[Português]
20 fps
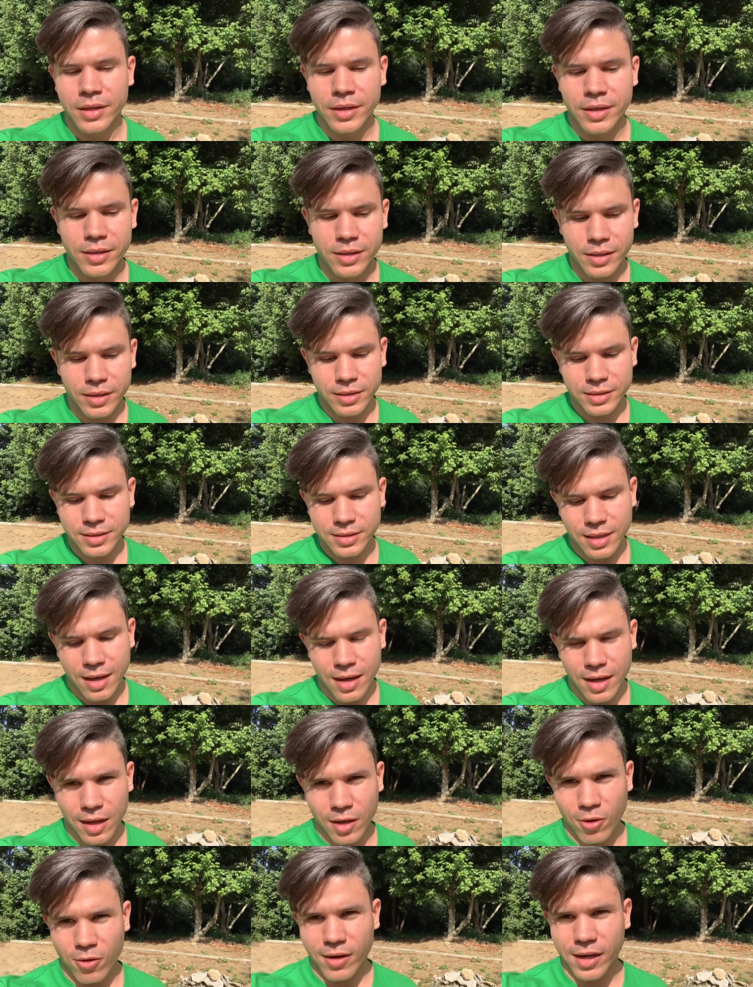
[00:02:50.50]
que
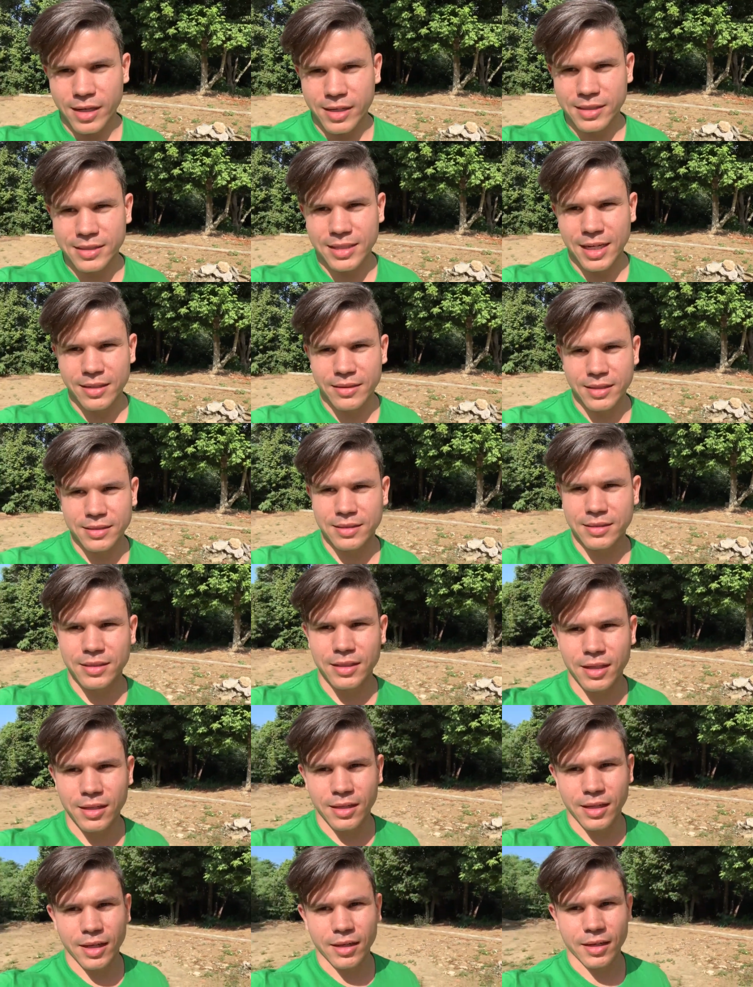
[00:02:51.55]
está localizada
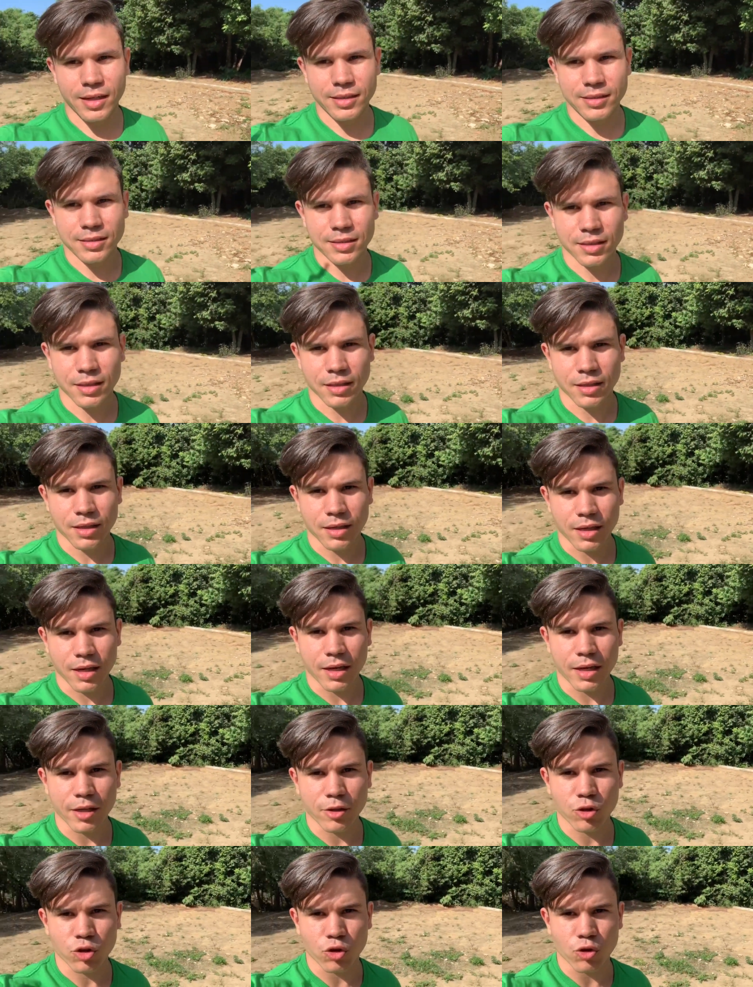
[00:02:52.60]
assim, né, nesse
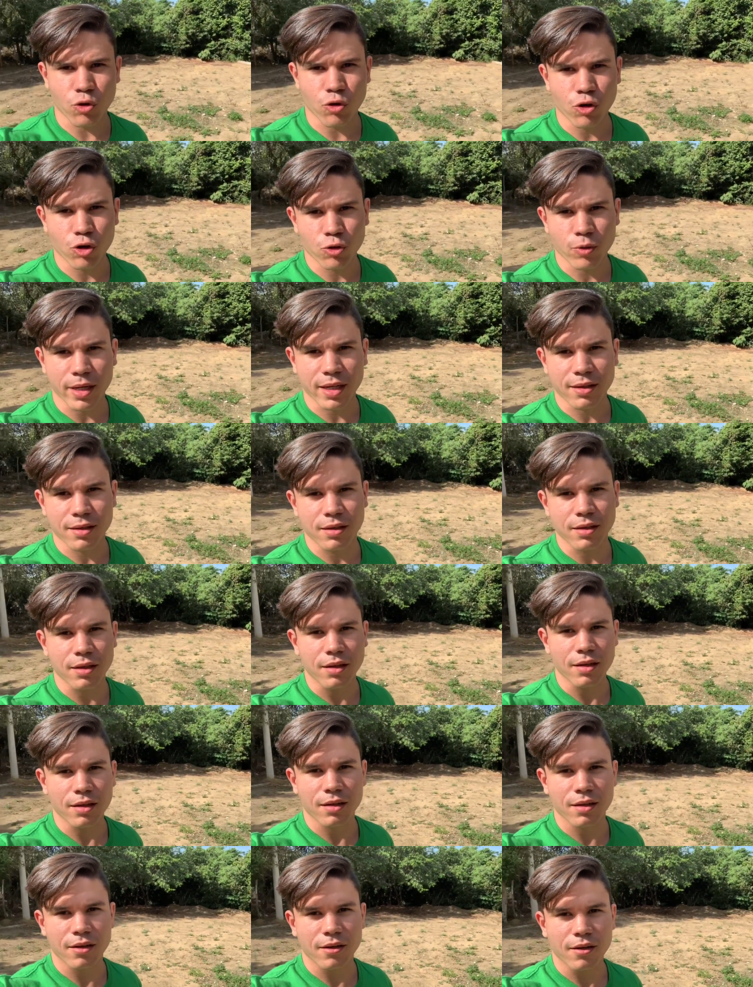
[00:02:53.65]
retorno aqui,
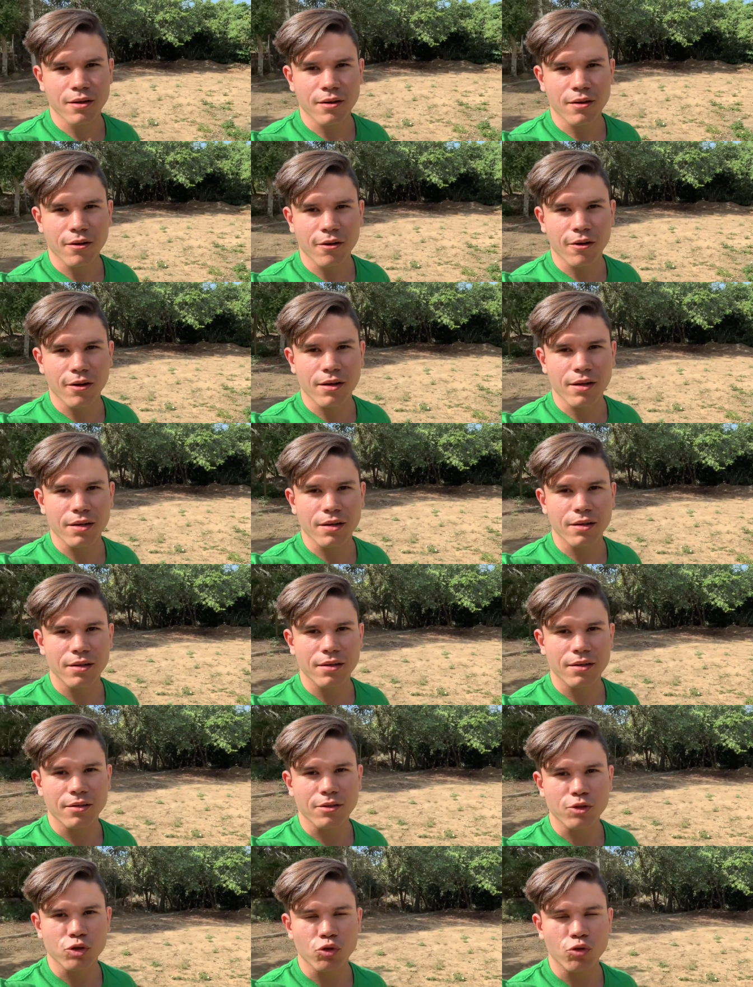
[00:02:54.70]
olha,
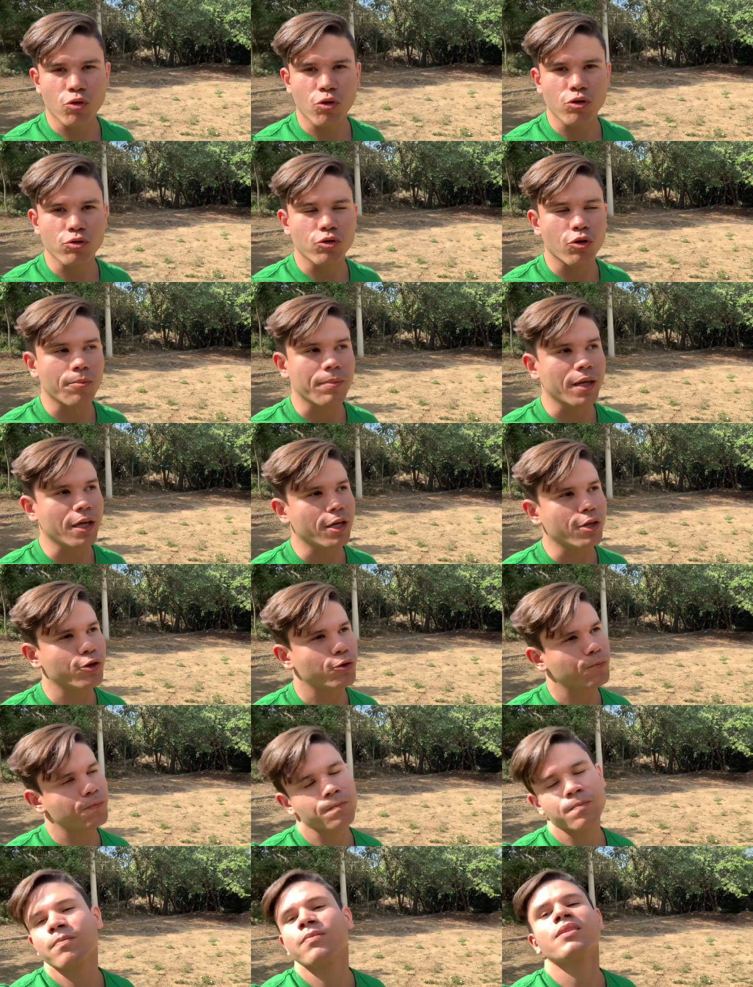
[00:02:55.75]
do
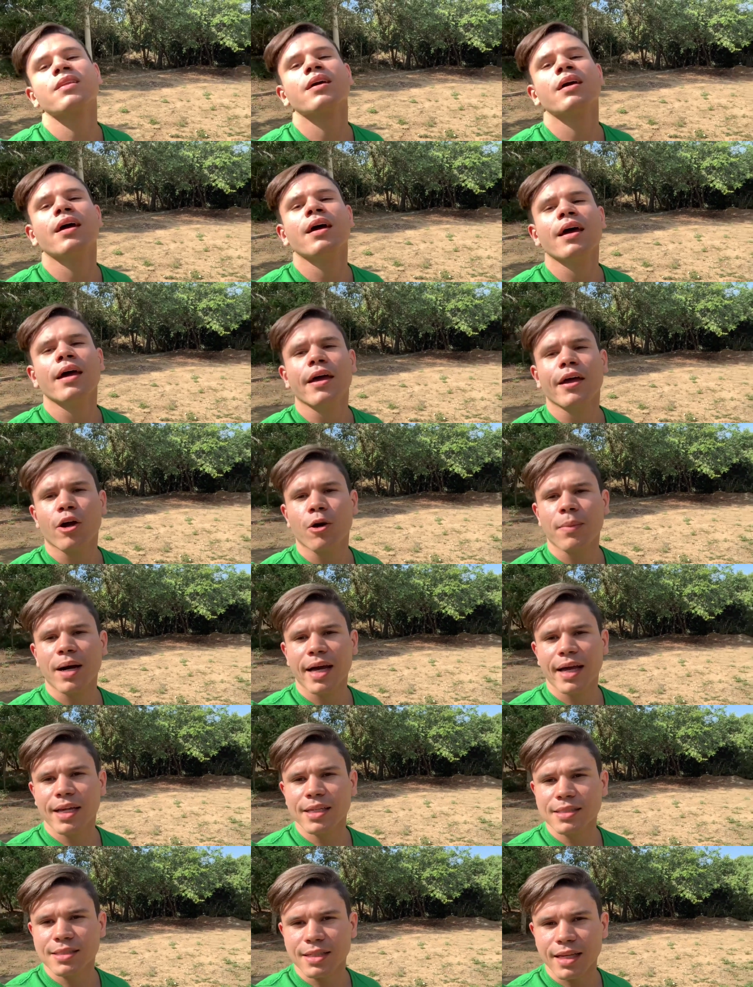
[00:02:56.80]
condomínio, é uma
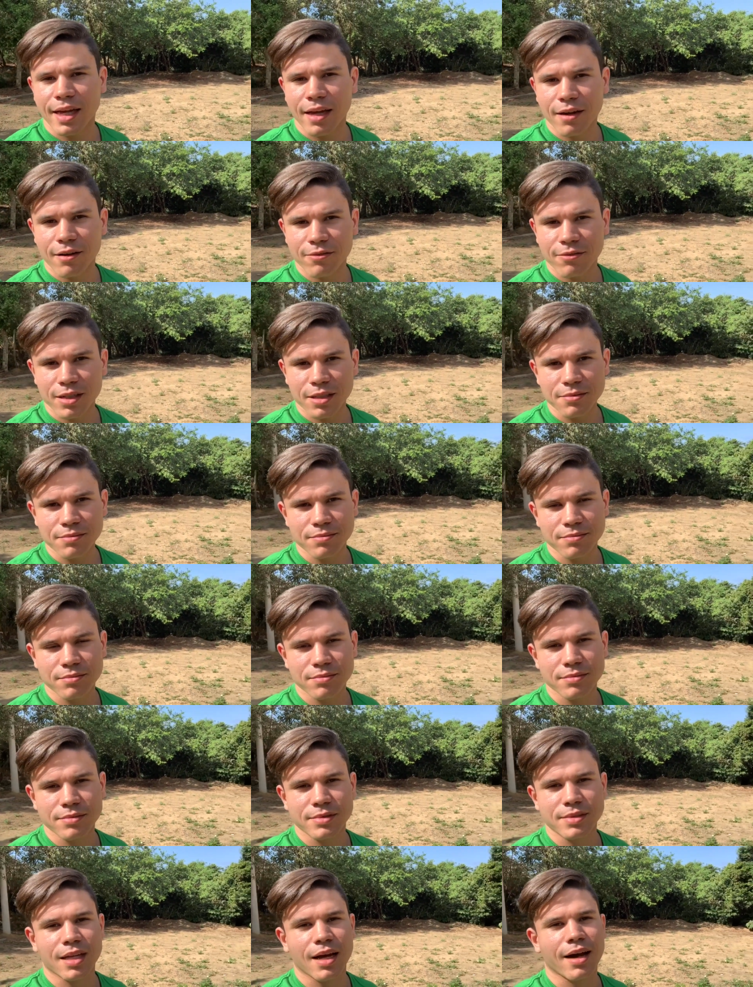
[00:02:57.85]
reserva,
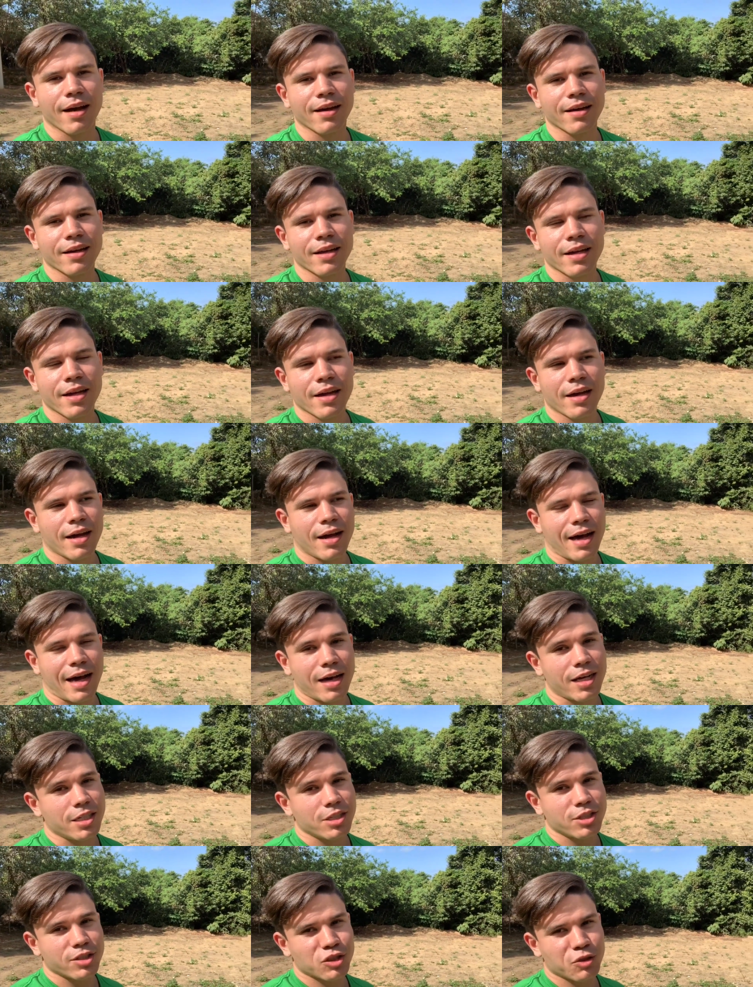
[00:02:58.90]
tá? A
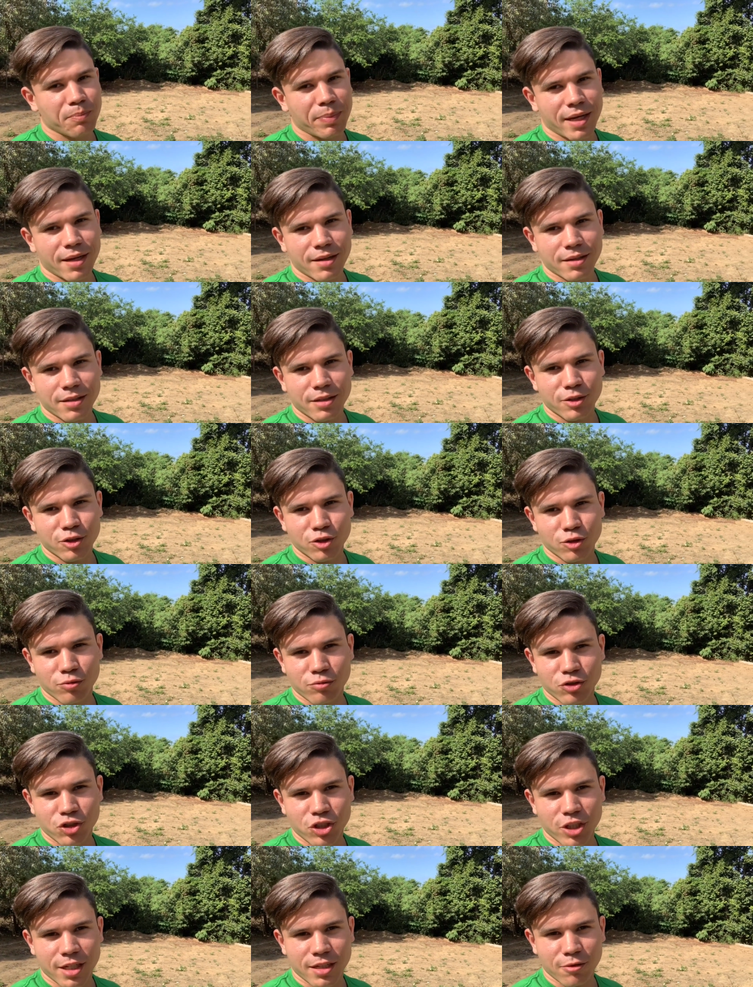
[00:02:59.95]
gente espera que isso um
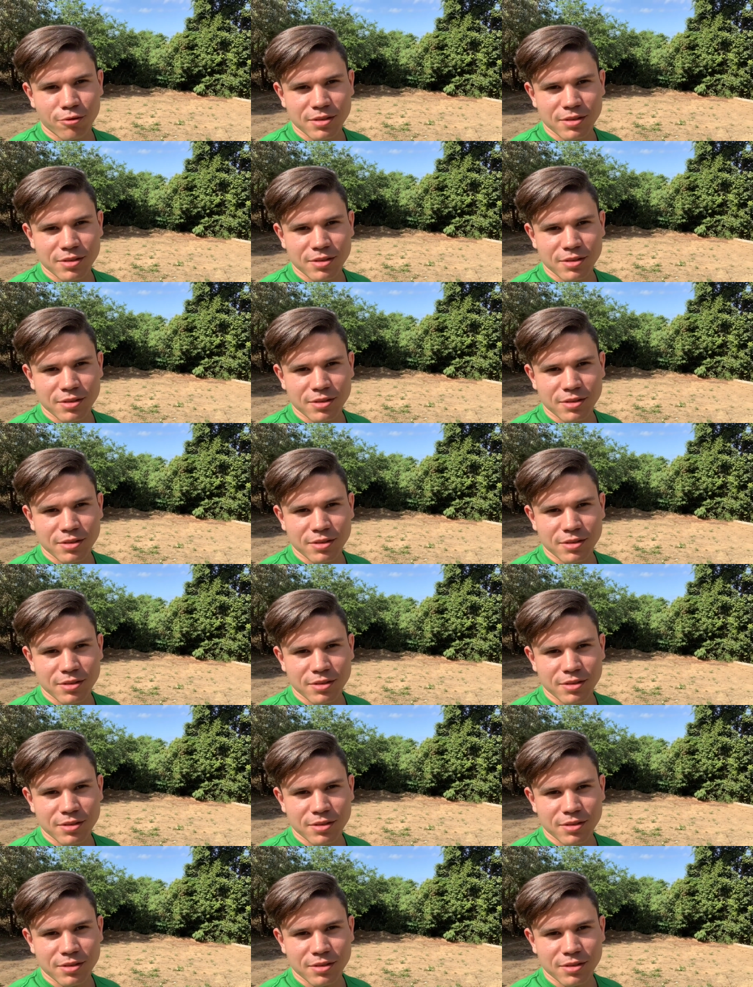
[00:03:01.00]
dia não